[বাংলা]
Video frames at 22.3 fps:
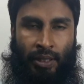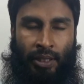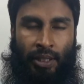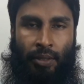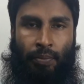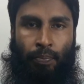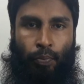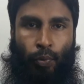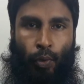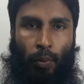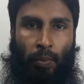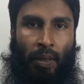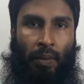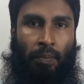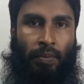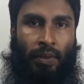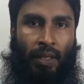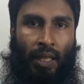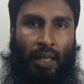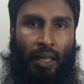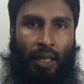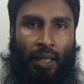কি
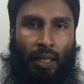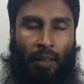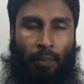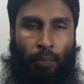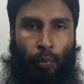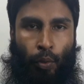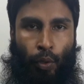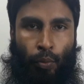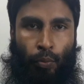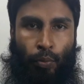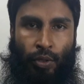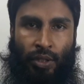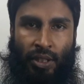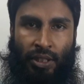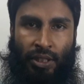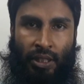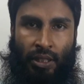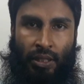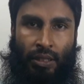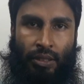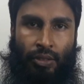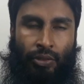প্রভাবটা পরবর্তী
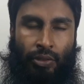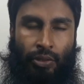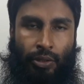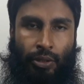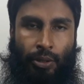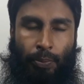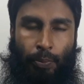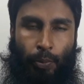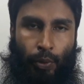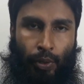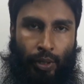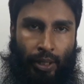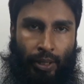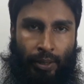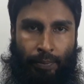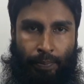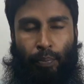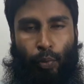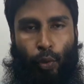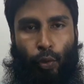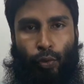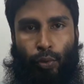জেনারেশনে পড়ে
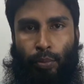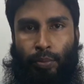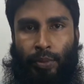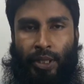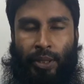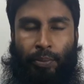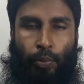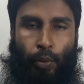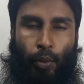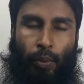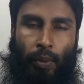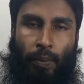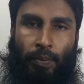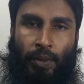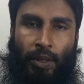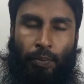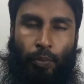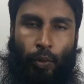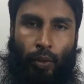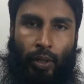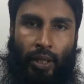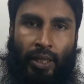প্রথম যে
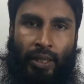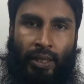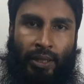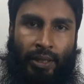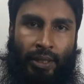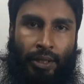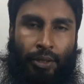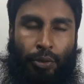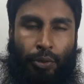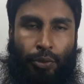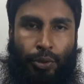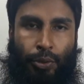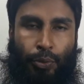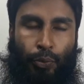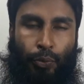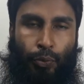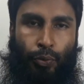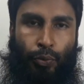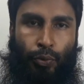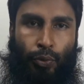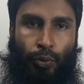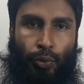প্রভাবটি পড়ে সেটি হচ্ছে
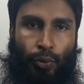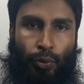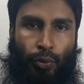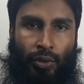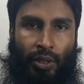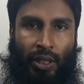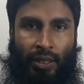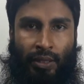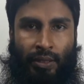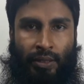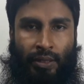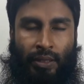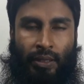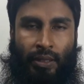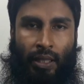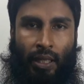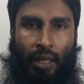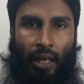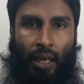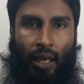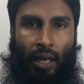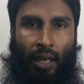উন্নত জাতটি
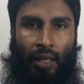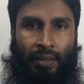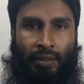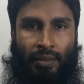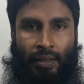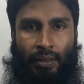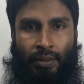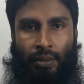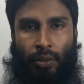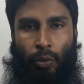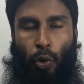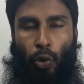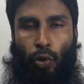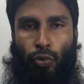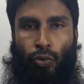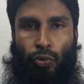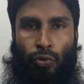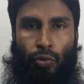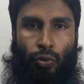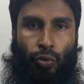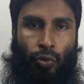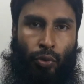আস্তে আস্তে
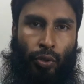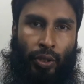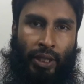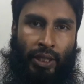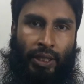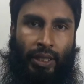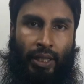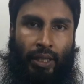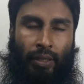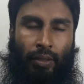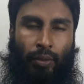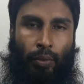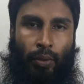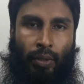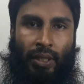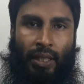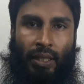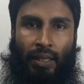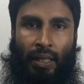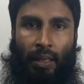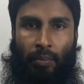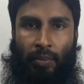অনুন্নত হয়ে যায়
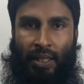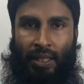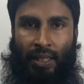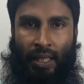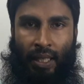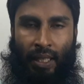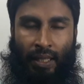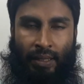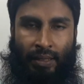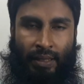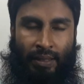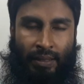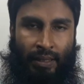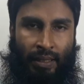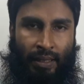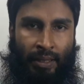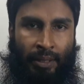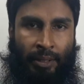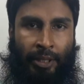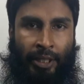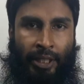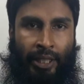অর্থাৎ আমরা দেখা যায় যে
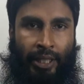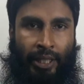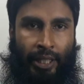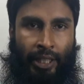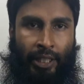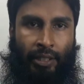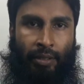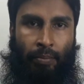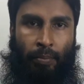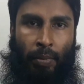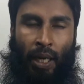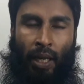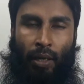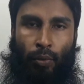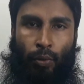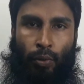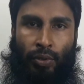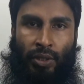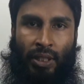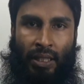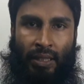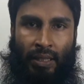একটি
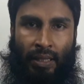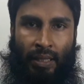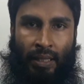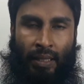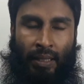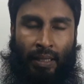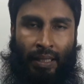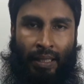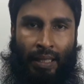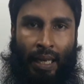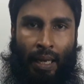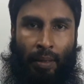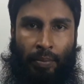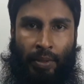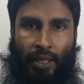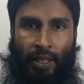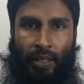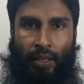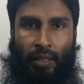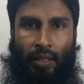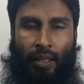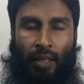ভালো জাতের গাভী
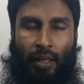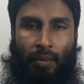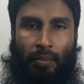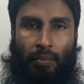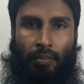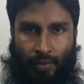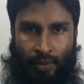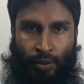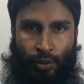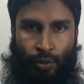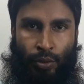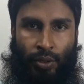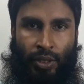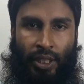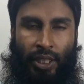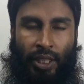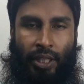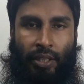কিনলাম যদি